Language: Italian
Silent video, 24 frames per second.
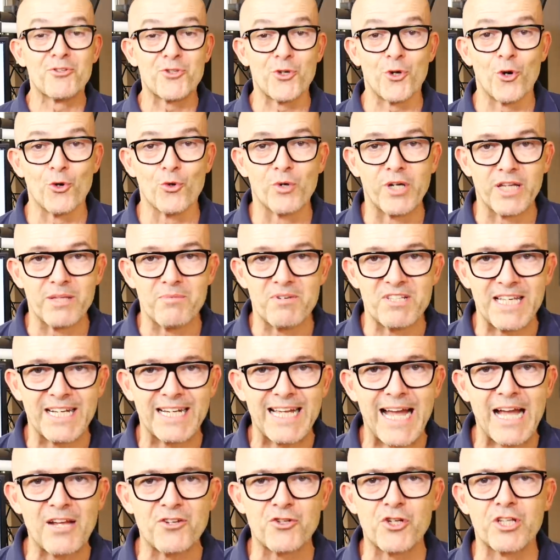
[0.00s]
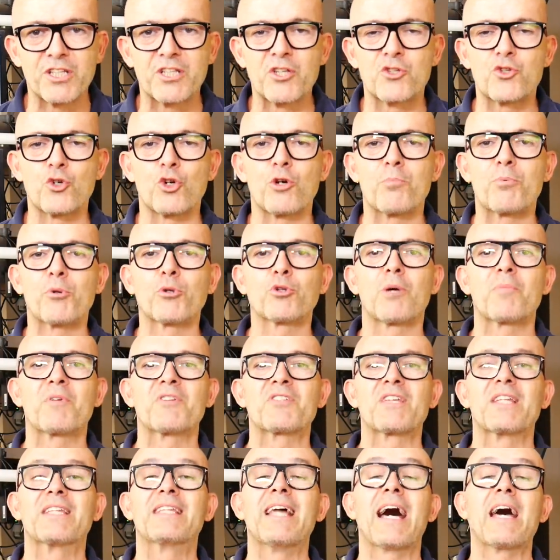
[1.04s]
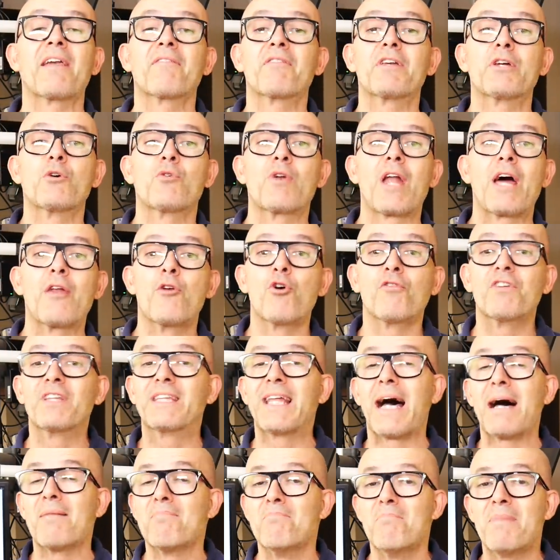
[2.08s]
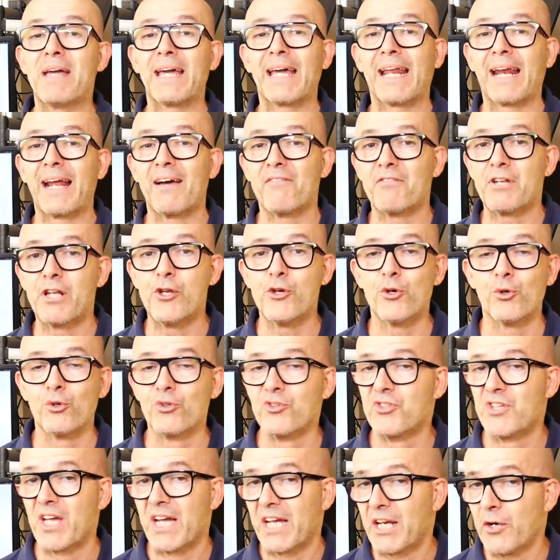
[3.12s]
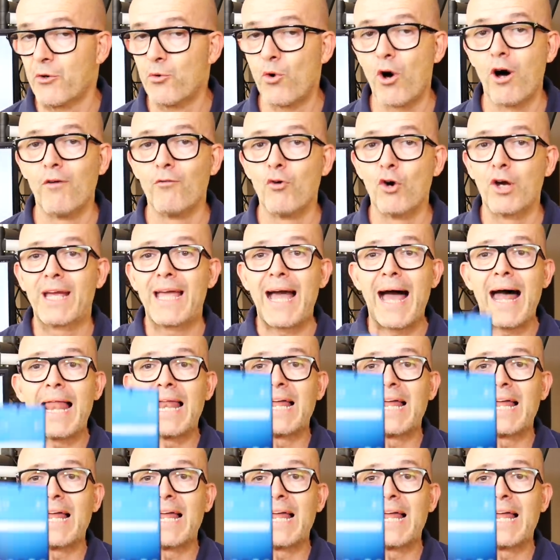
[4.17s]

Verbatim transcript: Ciao, sono Luca di Mr. Gadget e sono pronto a presentarvi una novità meravigliosa, il nuovo